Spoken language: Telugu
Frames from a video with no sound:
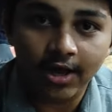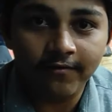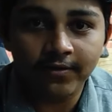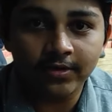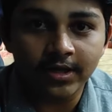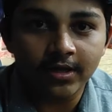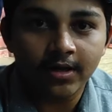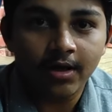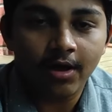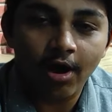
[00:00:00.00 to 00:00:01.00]
అయితే ఆఫర్ ఉంది
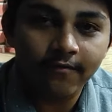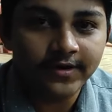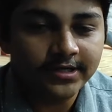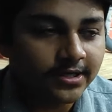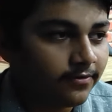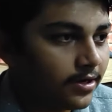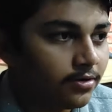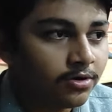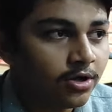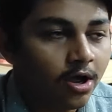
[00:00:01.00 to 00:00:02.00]
ఆఫర్ ఇస్తారు
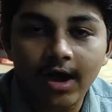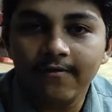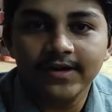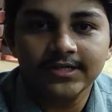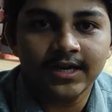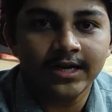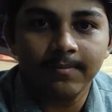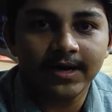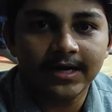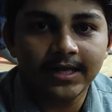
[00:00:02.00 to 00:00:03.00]
వీళ్ళు ఆఫర్ ఇస్తారంటే
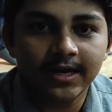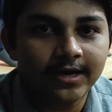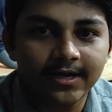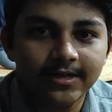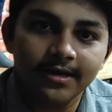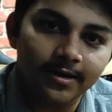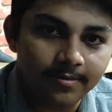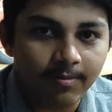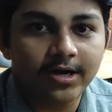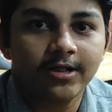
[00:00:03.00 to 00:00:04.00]
బట్టలు ఇరా అని అడగద్దండి
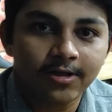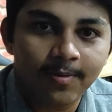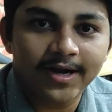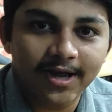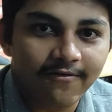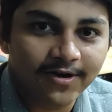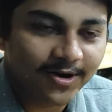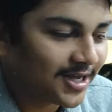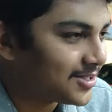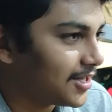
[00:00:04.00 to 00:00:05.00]
బట్టలతో పాటు ఆఫర్
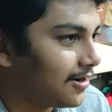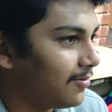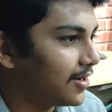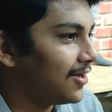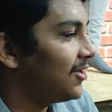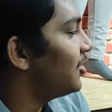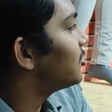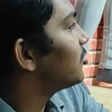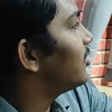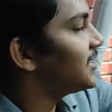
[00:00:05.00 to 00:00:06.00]
కూడా ఇస్తారనమాట
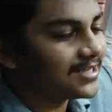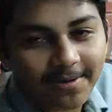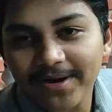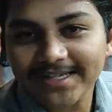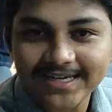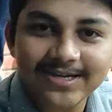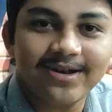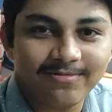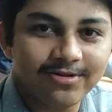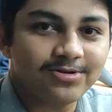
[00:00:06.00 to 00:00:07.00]
సో నెక్స్ట్ ఆ పక్క
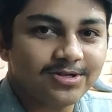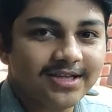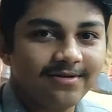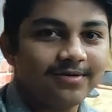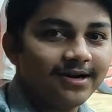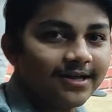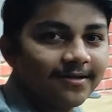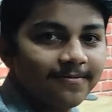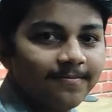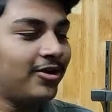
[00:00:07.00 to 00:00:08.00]
సెక్షన్లో ఏముందో చూసేద్దాం రండి
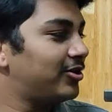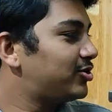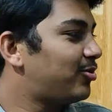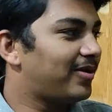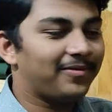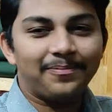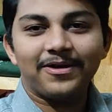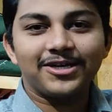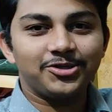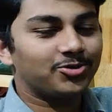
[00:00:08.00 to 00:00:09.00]
సో మనం ఈ
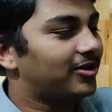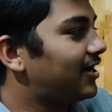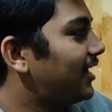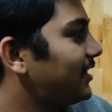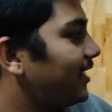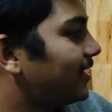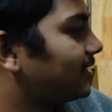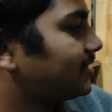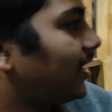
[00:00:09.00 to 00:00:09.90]
పక్క చూసుకున్నట్లయితే ఇక్కడ